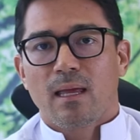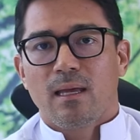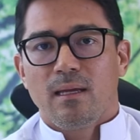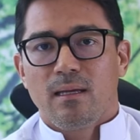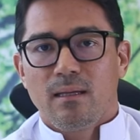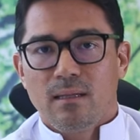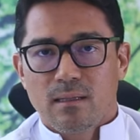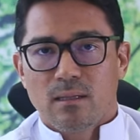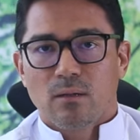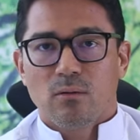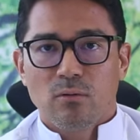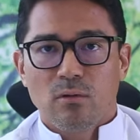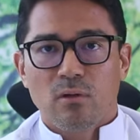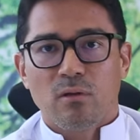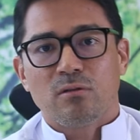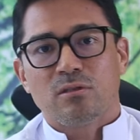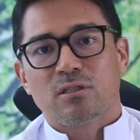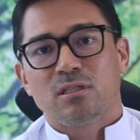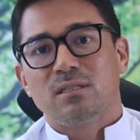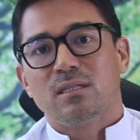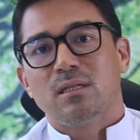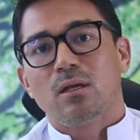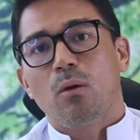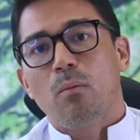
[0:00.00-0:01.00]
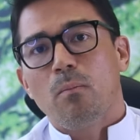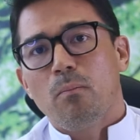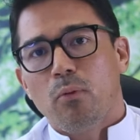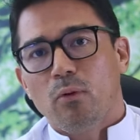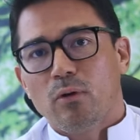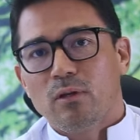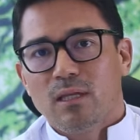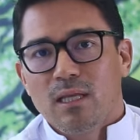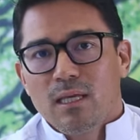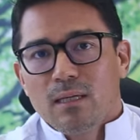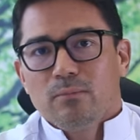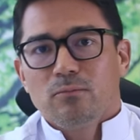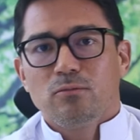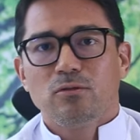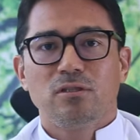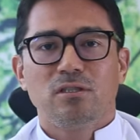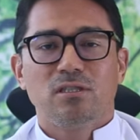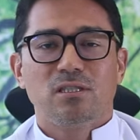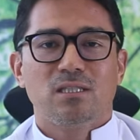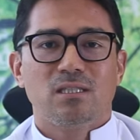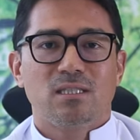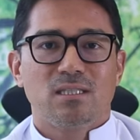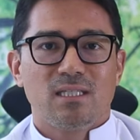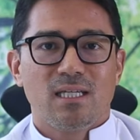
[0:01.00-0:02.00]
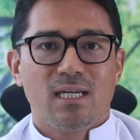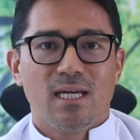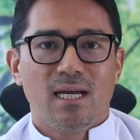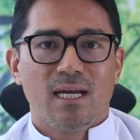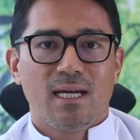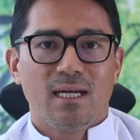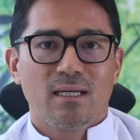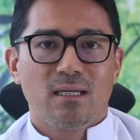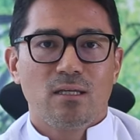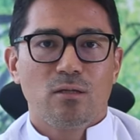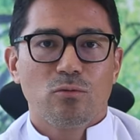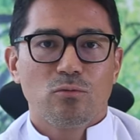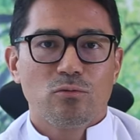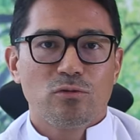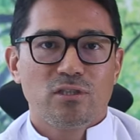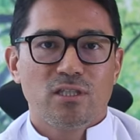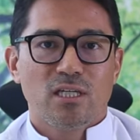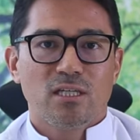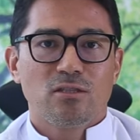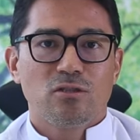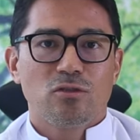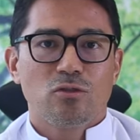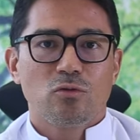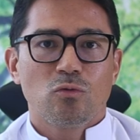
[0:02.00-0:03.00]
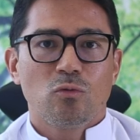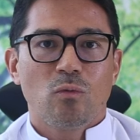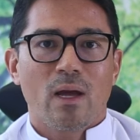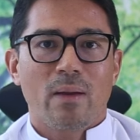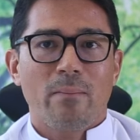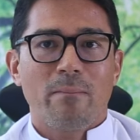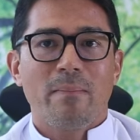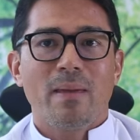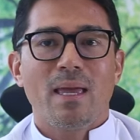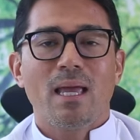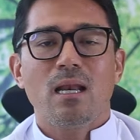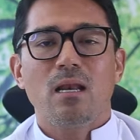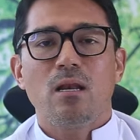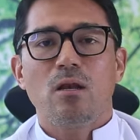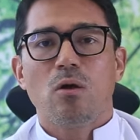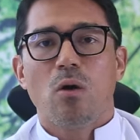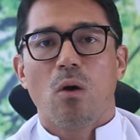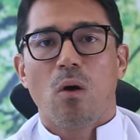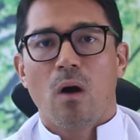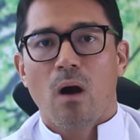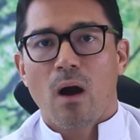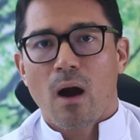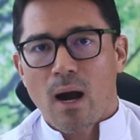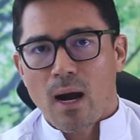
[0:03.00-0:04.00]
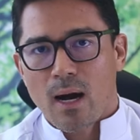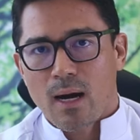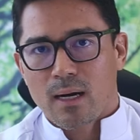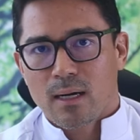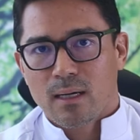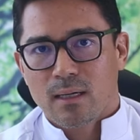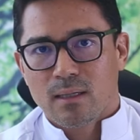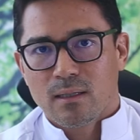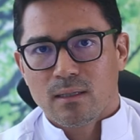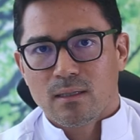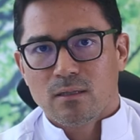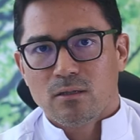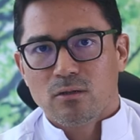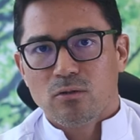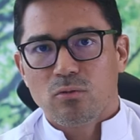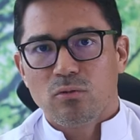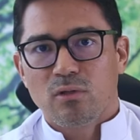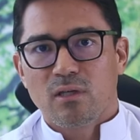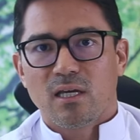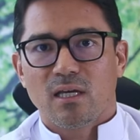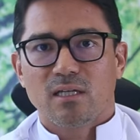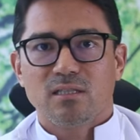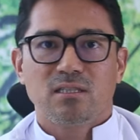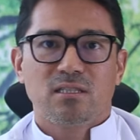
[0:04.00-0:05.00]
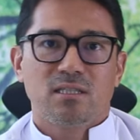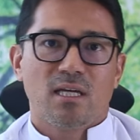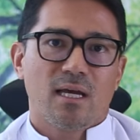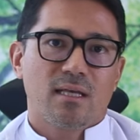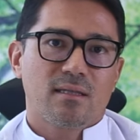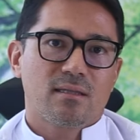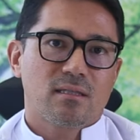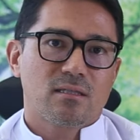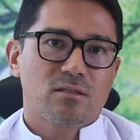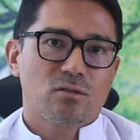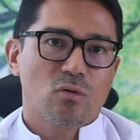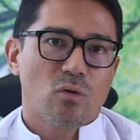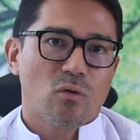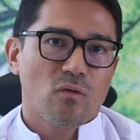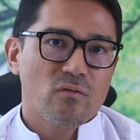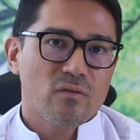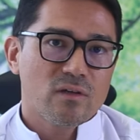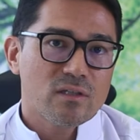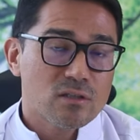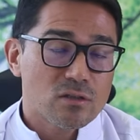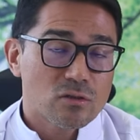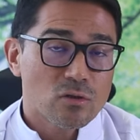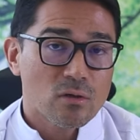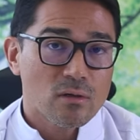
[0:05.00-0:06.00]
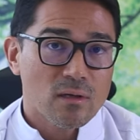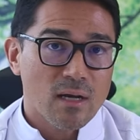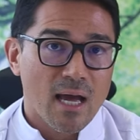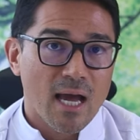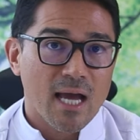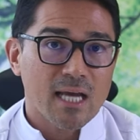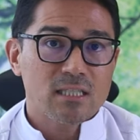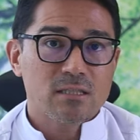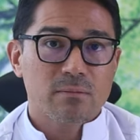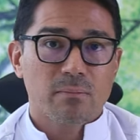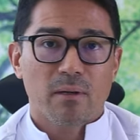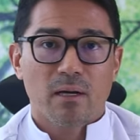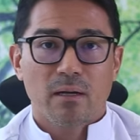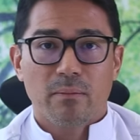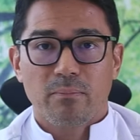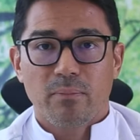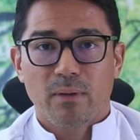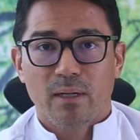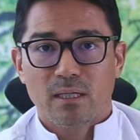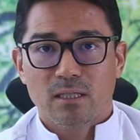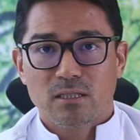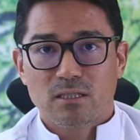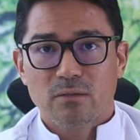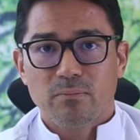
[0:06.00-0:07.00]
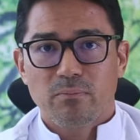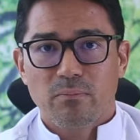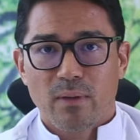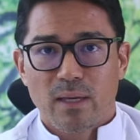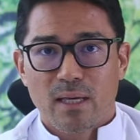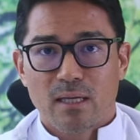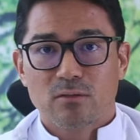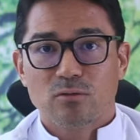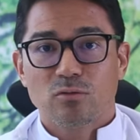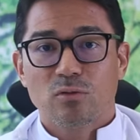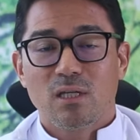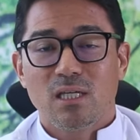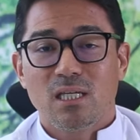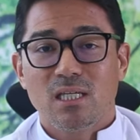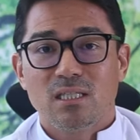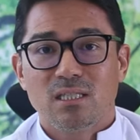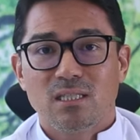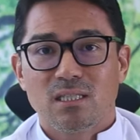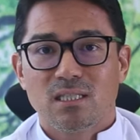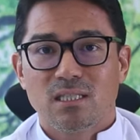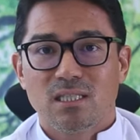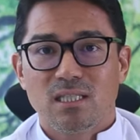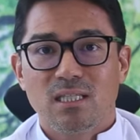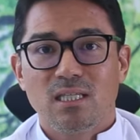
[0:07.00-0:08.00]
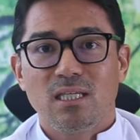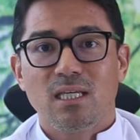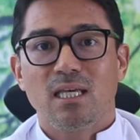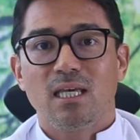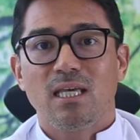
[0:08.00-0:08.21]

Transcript: Então nós não podemos dizer que o jejum é melhor do que as dietas convencionais para perda de peso, e sim